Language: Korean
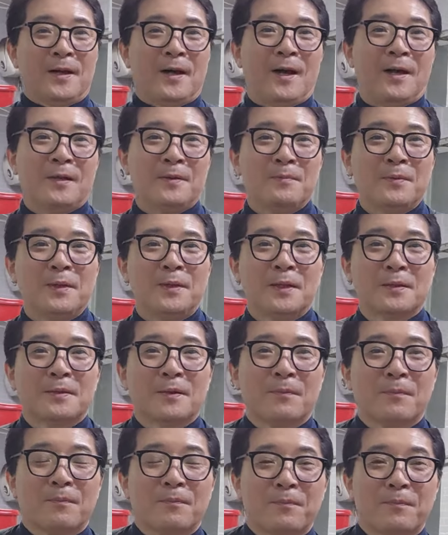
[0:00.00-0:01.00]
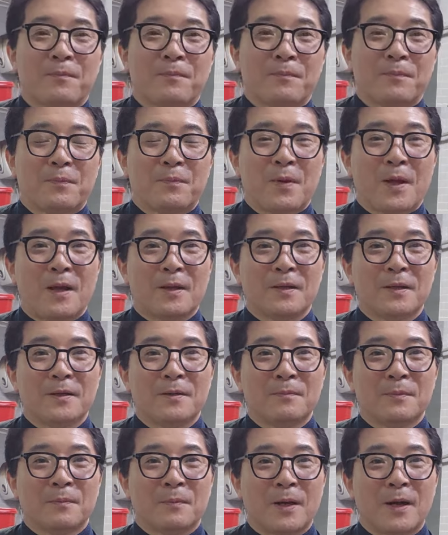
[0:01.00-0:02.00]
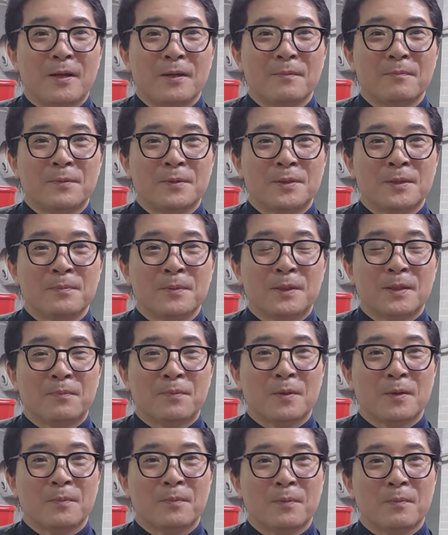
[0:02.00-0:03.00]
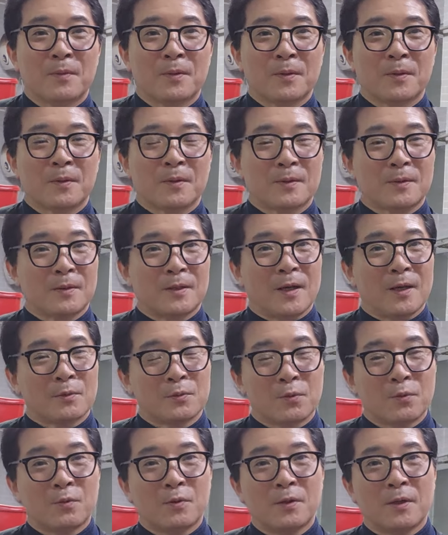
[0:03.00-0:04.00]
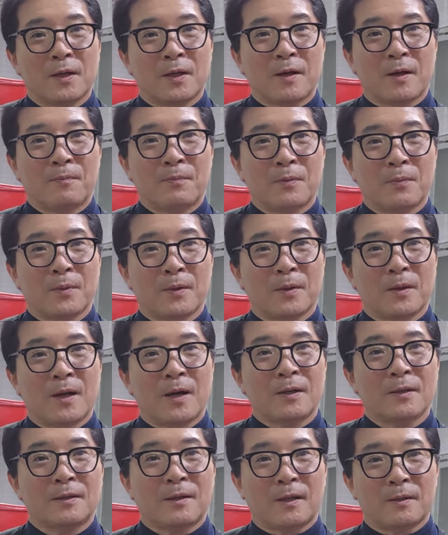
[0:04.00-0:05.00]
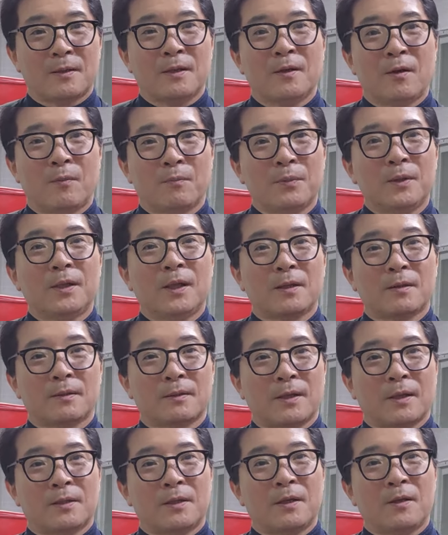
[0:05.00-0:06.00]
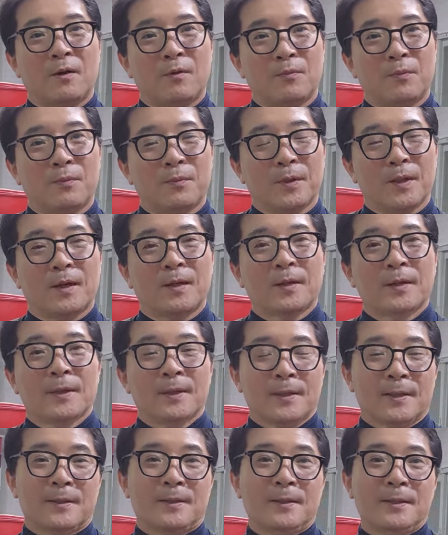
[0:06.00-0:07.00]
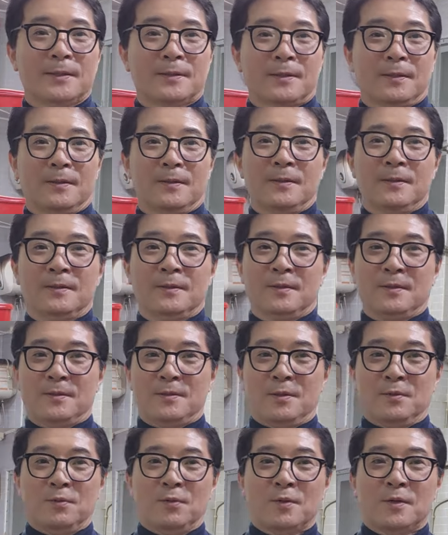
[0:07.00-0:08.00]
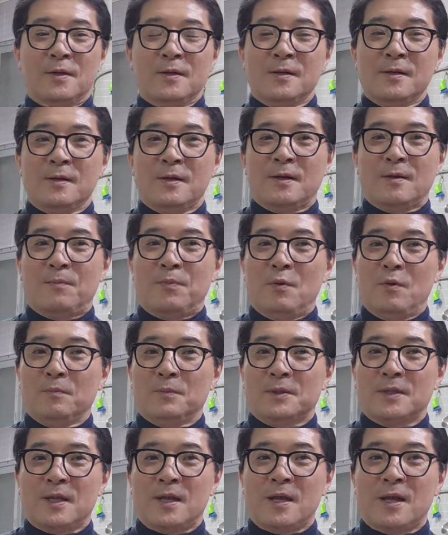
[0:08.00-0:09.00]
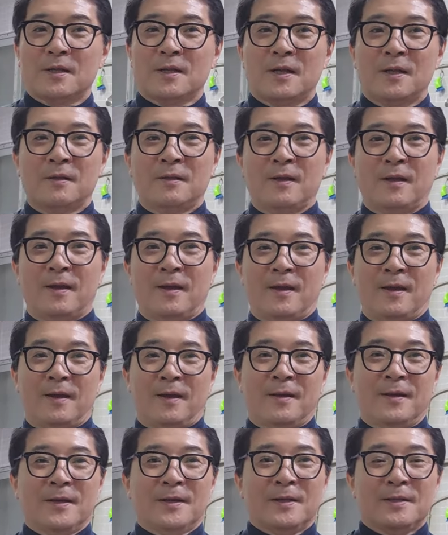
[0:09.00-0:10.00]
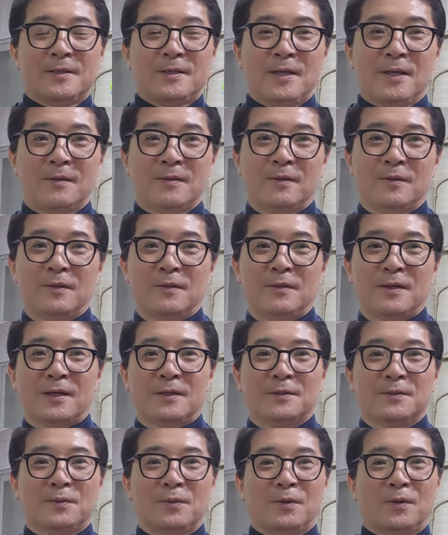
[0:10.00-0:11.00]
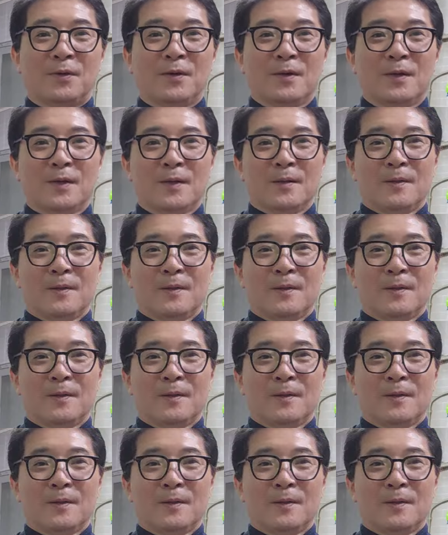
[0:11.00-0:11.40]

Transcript: 알이 밑에서 확 익으면 뭐 알이 먼저 밑에 분리보면 계속 그래 가보면 알이 다 튀나오고 밑에 건 다튀나옵니다 그래서 어느 정도 끄으려고 폼이 싹 날때 채를 들어가지고